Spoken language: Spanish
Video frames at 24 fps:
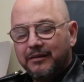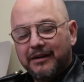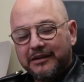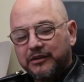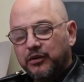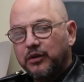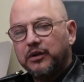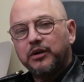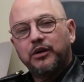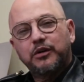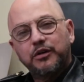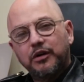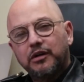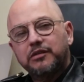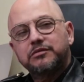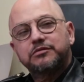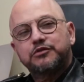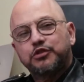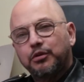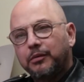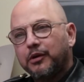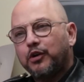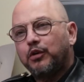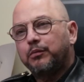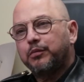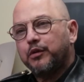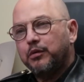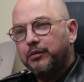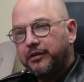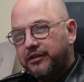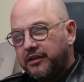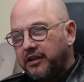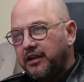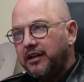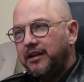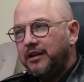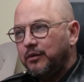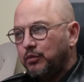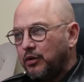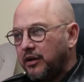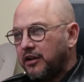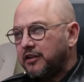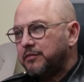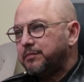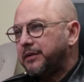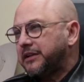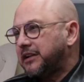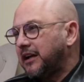vato dijo, no, yo me comprometí y voy a
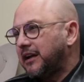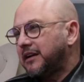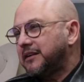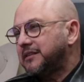respetar. Ya las